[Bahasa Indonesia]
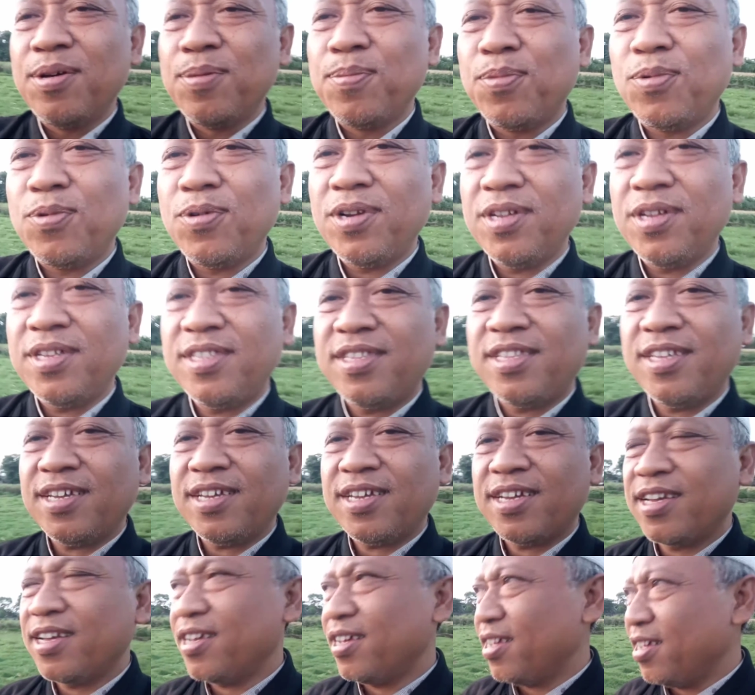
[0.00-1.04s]
politik
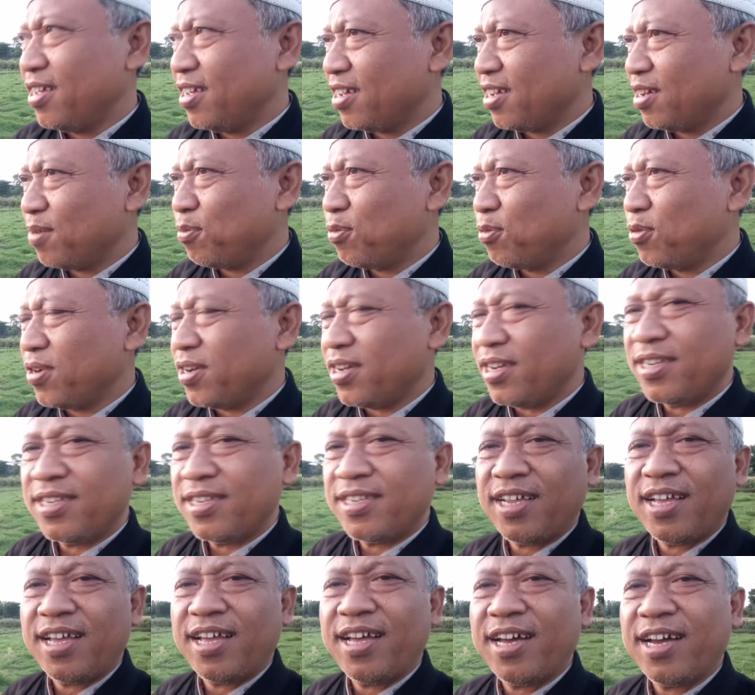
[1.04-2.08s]
mungkin
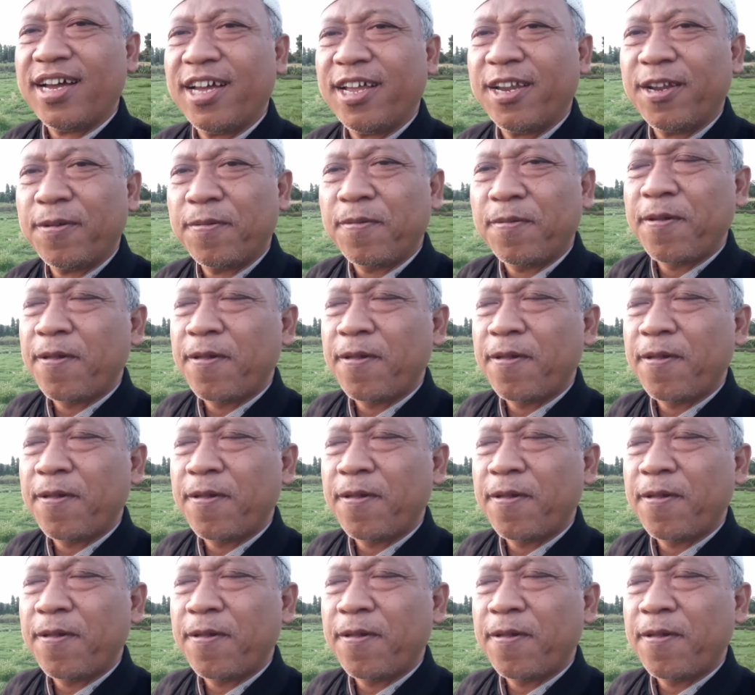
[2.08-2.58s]
saya akan